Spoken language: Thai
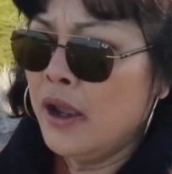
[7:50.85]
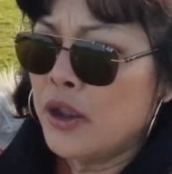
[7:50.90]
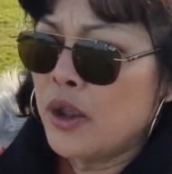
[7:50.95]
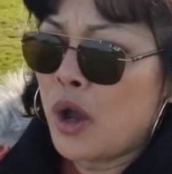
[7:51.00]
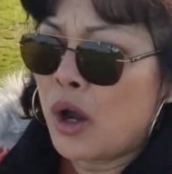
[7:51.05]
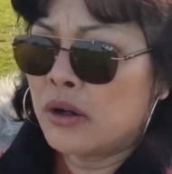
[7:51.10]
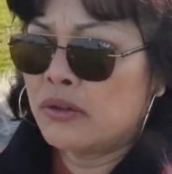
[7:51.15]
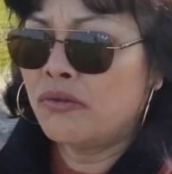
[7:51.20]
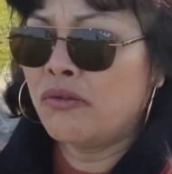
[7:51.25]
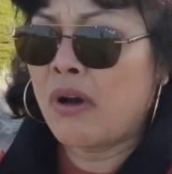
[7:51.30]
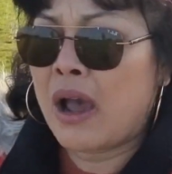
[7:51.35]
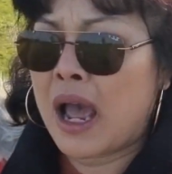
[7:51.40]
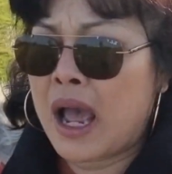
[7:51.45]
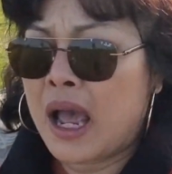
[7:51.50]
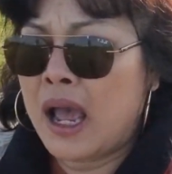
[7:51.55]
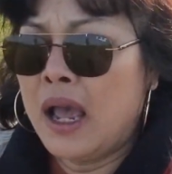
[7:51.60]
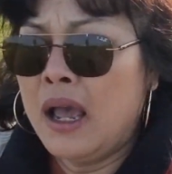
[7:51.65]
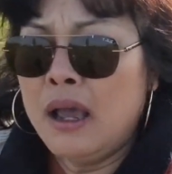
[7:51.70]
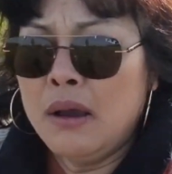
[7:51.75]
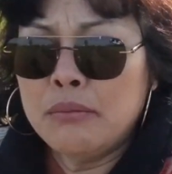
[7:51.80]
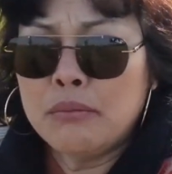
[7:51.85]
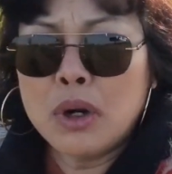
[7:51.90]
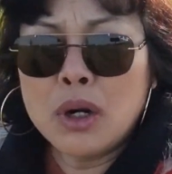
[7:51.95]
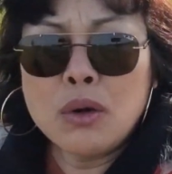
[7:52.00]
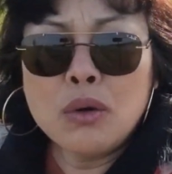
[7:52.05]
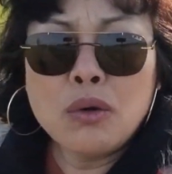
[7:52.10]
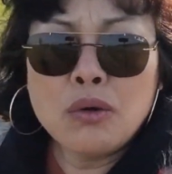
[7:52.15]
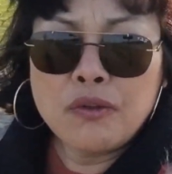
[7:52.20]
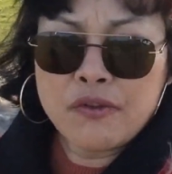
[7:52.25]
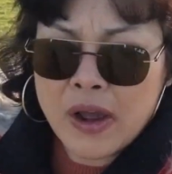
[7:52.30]
ย้อนว่าบ
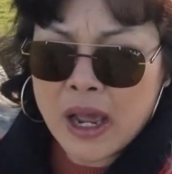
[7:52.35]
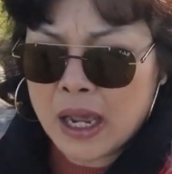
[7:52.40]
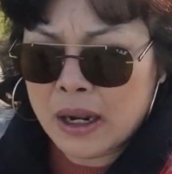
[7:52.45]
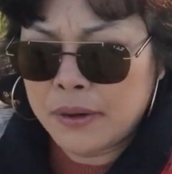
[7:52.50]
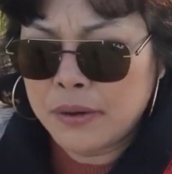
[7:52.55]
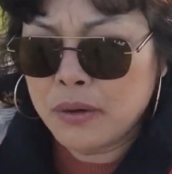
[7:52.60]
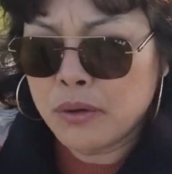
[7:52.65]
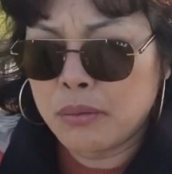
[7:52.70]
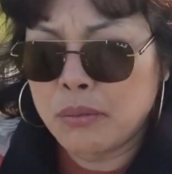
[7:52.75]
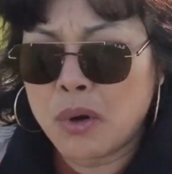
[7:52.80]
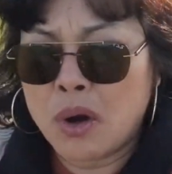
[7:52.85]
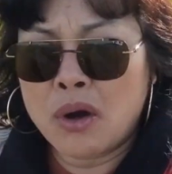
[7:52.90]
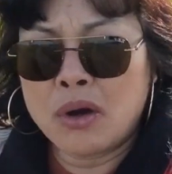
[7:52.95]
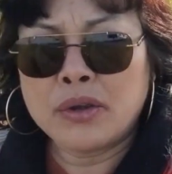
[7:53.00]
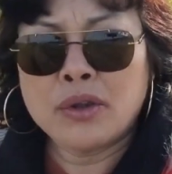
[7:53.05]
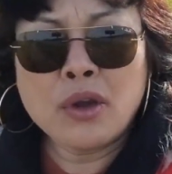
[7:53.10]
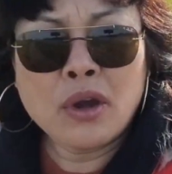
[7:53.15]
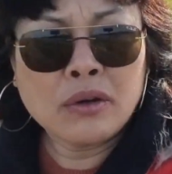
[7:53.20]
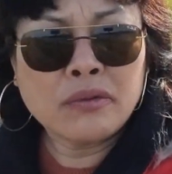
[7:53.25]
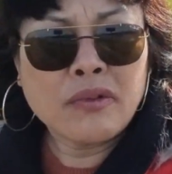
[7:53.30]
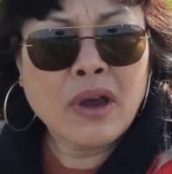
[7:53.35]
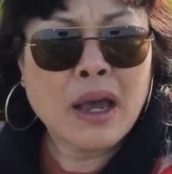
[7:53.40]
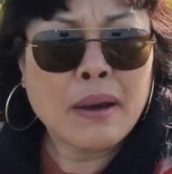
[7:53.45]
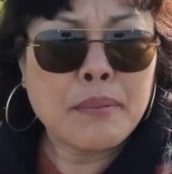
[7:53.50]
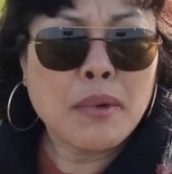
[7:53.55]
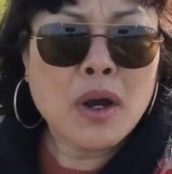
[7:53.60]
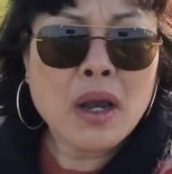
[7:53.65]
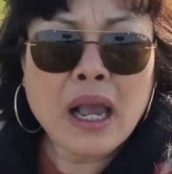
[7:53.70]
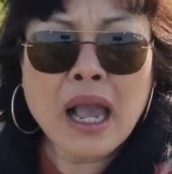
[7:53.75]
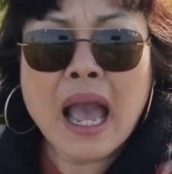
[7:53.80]
ลูฝ่าลูหมอกย้อนว่า
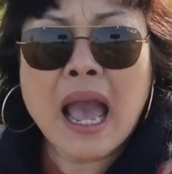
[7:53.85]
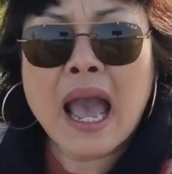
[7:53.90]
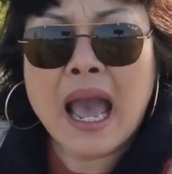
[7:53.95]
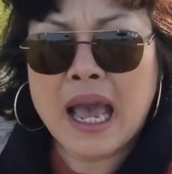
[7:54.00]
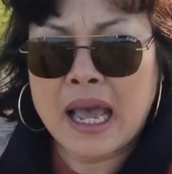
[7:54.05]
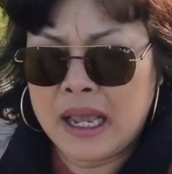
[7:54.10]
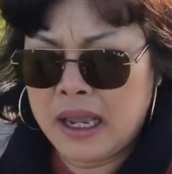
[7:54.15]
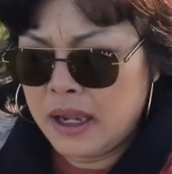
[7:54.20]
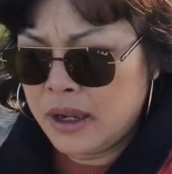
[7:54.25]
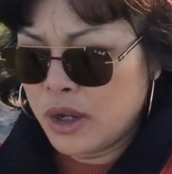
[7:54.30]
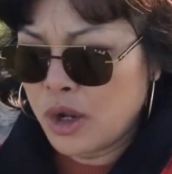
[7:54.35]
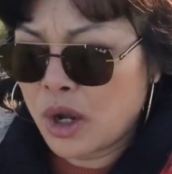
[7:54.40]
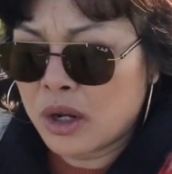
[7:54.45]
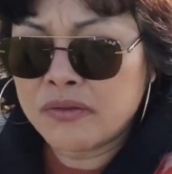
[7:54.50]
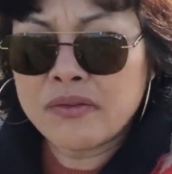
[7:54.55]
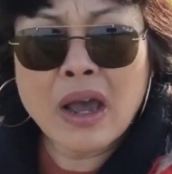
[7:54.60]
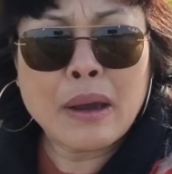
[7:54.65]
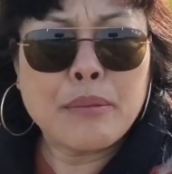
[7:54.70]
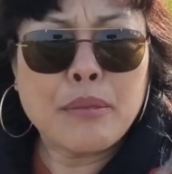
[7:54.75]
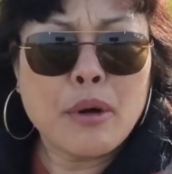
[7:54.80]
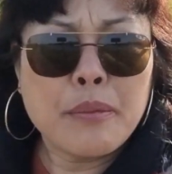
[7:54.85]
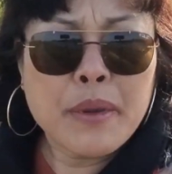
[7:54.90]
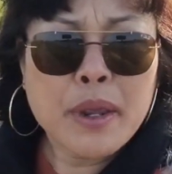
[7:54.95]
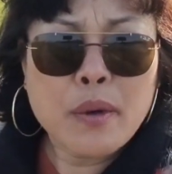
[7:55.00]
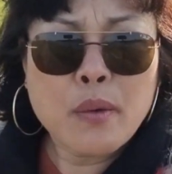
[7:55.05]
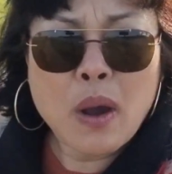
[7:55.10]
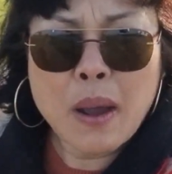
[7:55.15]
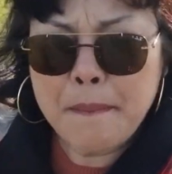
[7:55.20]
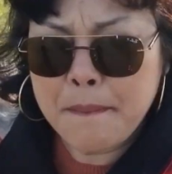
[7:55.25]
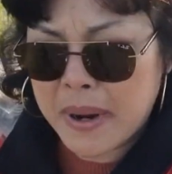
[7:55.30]
บกาย้อนว่าบ่มี
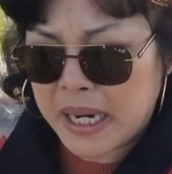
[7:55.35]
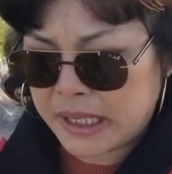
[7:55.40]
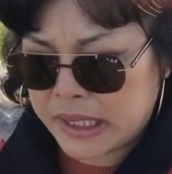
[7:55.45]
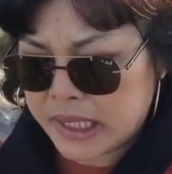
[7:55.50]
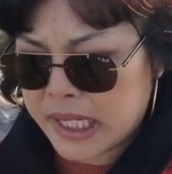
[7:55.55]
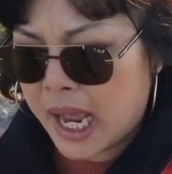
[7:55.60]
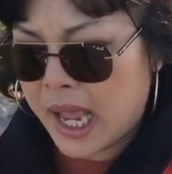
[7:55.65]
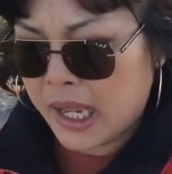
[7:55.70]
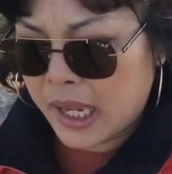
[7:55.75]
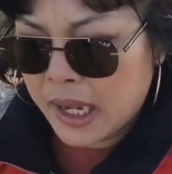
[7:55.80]
ความมั่นใจ